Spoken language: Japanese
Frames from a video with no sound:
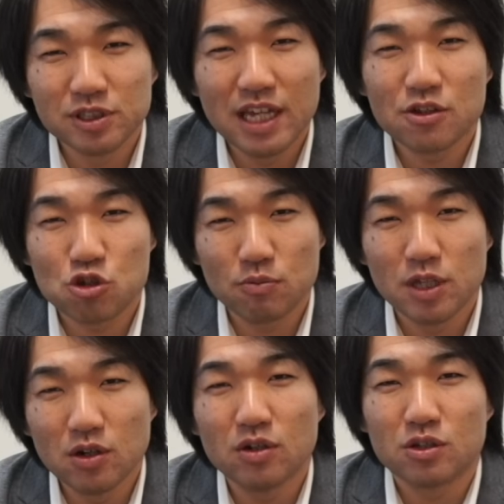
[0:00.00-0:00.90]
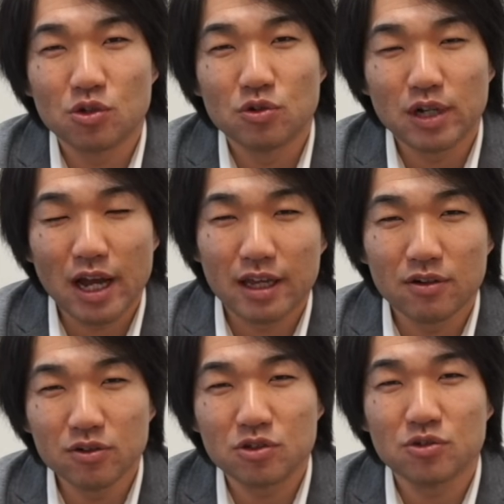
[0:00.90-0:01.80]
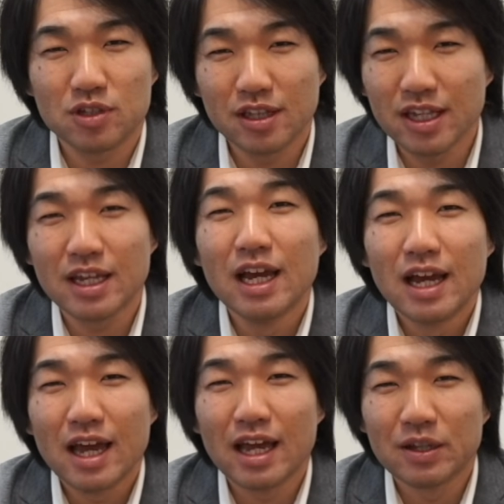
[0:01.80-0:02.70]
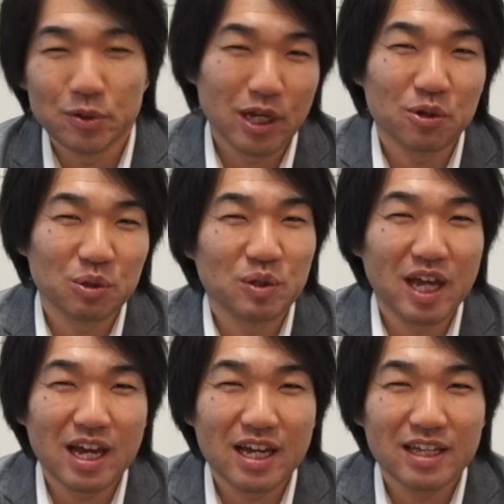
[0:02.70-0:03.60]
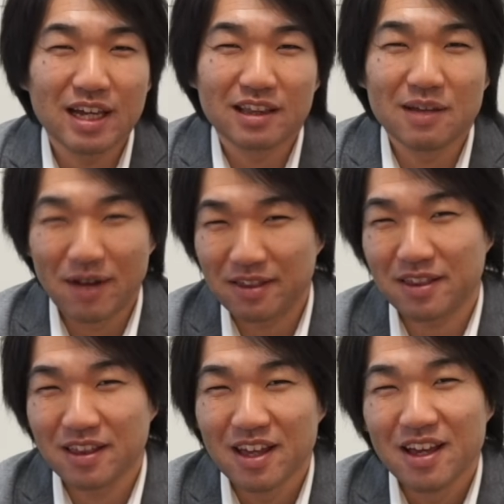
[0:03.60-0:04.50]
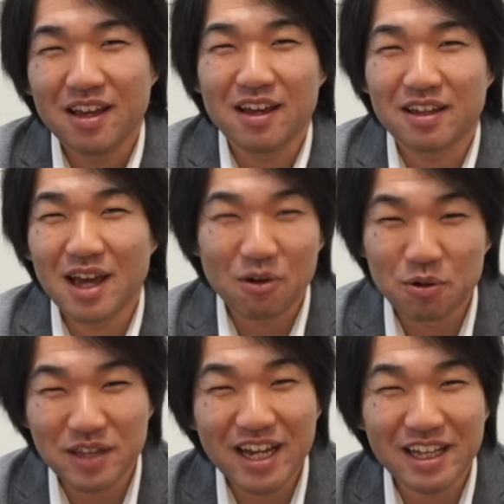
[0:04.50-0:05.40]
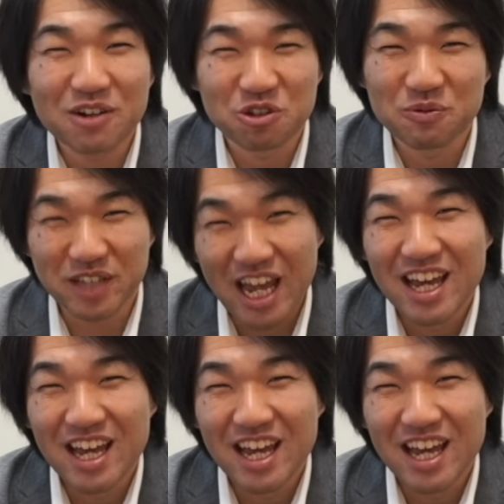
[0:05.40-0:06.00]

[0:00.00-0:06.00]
無線趣味の紹介を中心に、えー、いろんなことをね、やってます。えー、結構ふざけたこともね、